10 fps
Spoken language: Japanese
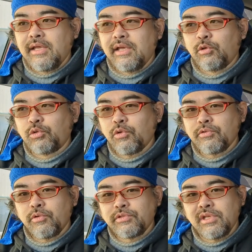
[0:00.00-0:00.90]
路
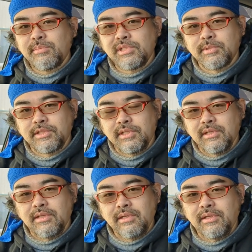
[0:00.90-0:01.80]
頭を整備しまして、
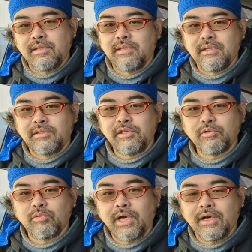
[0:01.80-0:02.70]
えっていう
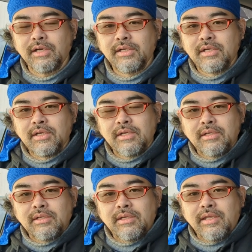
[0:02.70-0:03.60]
のは、
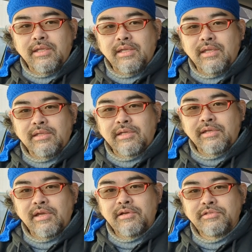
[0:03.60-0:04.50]
えー、
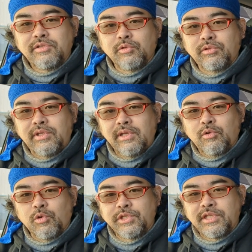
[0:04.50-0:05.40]
体発掘によって
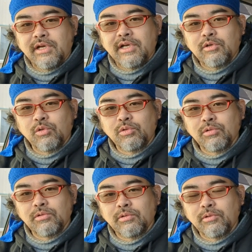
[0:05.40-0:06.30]
こう下がどんど
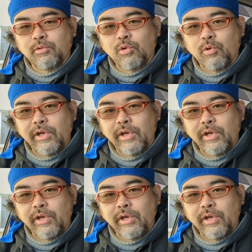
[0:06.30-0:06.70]
んどんどんどんこ